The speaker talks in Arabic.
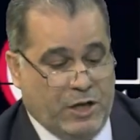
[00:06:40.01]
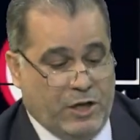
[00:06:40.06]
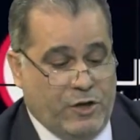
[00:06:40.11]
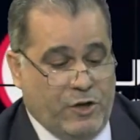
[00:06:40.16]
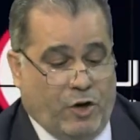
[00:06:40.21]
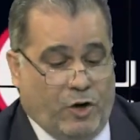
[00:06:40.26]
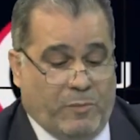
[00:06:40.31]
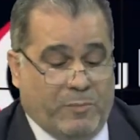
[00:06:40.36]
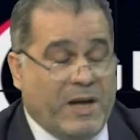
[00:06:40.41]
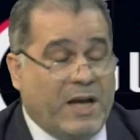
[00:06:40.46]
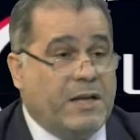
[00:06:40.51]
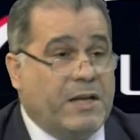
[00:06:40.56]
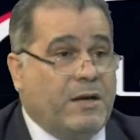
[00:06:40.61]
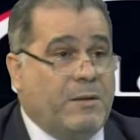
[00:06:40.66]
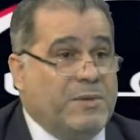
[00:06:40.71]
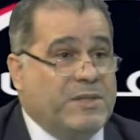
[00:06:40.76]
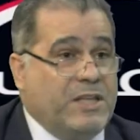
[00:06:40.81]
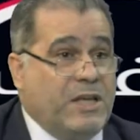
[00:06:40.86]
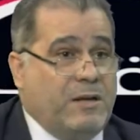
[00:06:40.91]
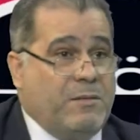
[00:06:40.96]
اليوم انا
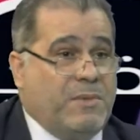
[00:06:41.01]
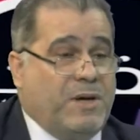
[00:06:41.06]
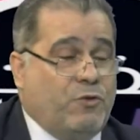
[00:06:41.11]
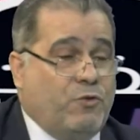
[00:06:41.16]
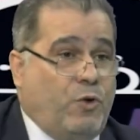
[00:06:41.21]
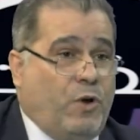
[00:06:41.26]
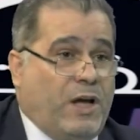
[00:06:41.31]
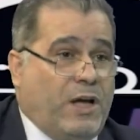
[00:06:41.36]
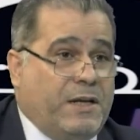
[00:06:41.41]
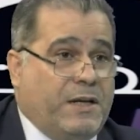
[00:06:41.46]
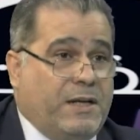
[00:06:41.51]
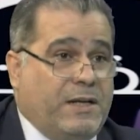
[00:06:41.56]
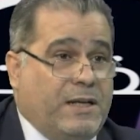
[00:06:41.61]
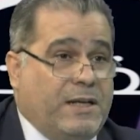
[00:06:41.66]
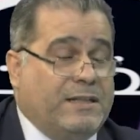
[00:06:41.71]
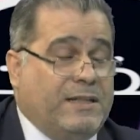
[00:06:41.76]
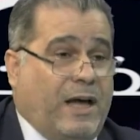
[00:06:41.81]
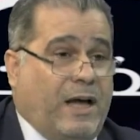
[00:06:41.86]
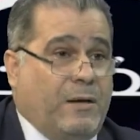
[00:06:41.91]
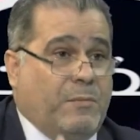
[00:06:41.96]
بدل ما اروح انا
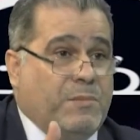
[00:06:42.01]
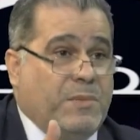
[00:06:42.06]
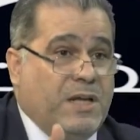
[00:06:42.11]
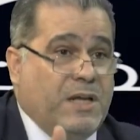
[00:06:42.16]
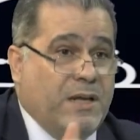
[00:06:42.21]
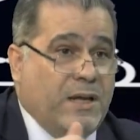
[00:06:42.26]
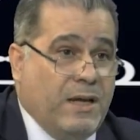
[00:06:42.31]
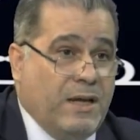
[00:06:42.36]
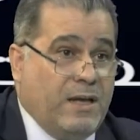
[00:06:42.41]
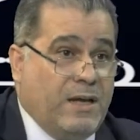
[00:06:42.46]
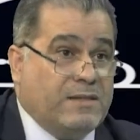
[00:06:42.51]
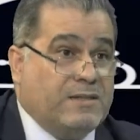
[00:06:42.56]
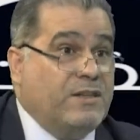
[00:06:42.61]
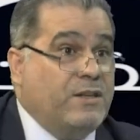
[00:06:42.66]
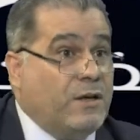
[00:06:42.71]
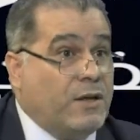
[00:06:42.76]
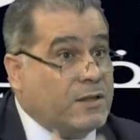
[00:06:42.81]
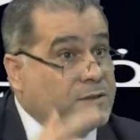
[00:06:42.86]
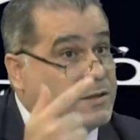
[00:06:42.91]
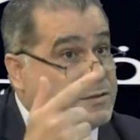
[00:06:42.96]
ادعم آه،
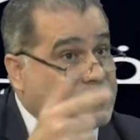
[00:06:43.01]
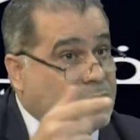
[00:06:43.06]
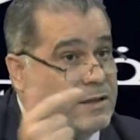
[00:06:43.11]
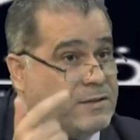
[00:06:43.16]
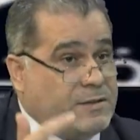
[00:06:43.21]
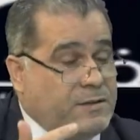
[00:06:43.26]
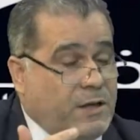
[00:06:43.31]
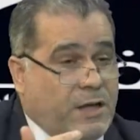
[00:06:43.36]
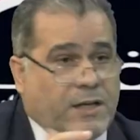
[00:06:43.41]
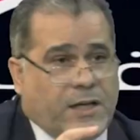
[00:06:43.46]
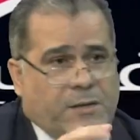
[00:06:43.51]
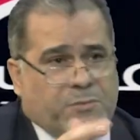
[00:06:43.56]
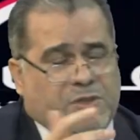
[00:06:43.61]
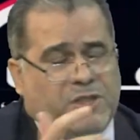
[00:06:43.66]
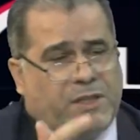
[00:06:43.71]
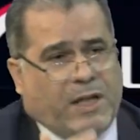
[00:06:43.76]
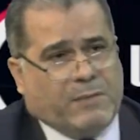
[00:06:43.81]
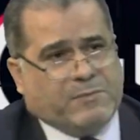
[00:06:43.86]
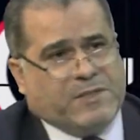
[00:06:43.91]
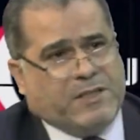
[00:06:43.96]
سيارات التاكسي انا ليه بدي
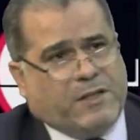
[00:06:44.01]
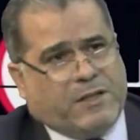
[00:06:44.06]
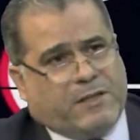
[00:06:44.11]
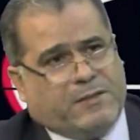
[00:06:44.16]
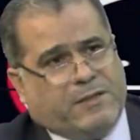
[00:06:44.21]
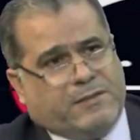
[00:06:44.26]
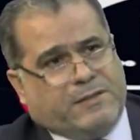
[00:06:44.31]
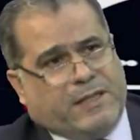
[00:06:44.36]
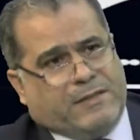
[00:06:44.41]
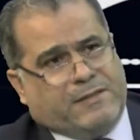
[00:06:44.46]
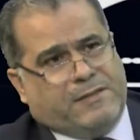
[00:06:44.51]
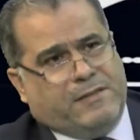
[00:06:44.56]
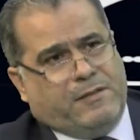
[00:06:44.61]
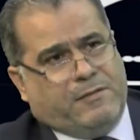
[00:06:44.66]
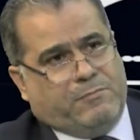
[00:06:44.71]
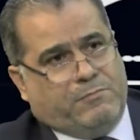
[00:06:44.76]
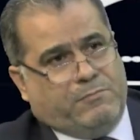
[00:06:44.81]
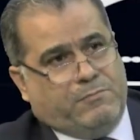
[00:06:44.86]
ادعم سيارات التاكسي